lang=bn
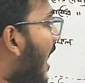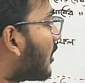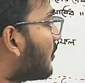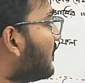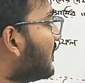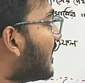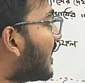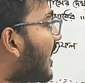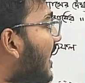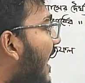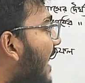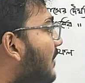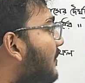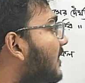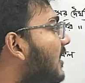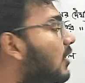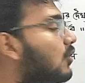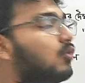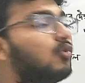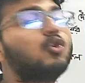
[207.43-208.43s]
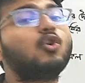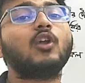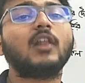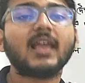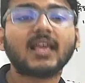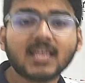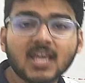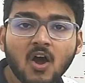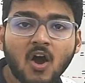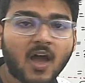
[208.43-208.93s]
এক মিটার আর এক মিটার গুণ
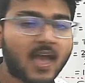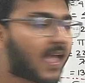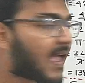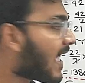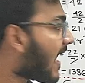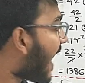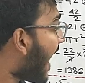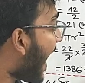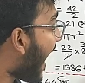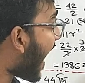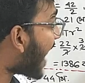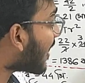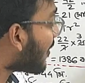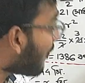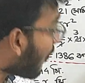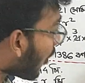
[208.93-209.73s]
করলে কি হয় এক